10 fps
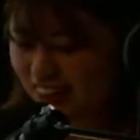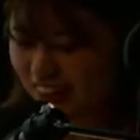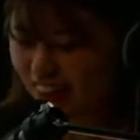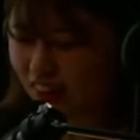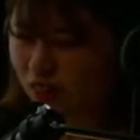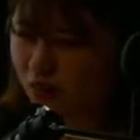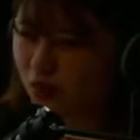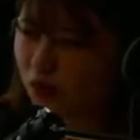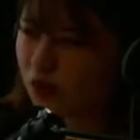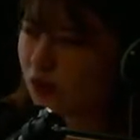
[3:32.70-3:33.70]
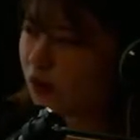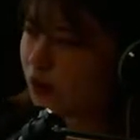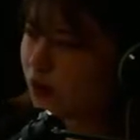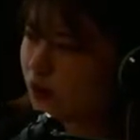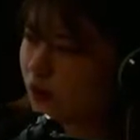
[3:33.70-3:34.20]
えっと、
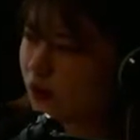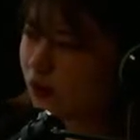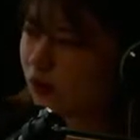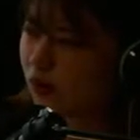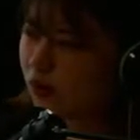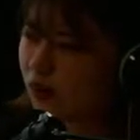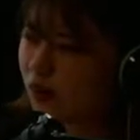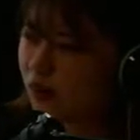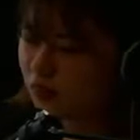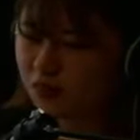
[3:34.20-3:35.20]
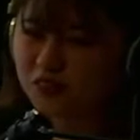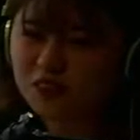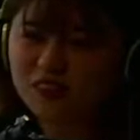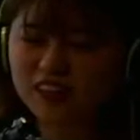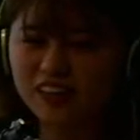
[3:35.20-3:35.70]
うん、
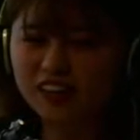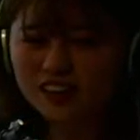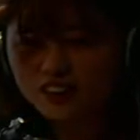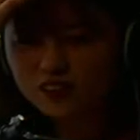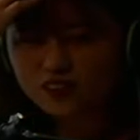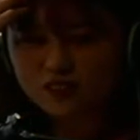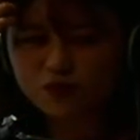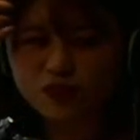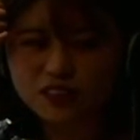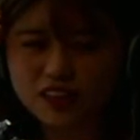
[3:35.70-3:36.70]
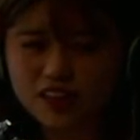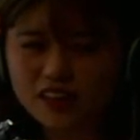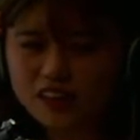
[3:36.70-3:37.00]
そうだね。りゅうくんもいて。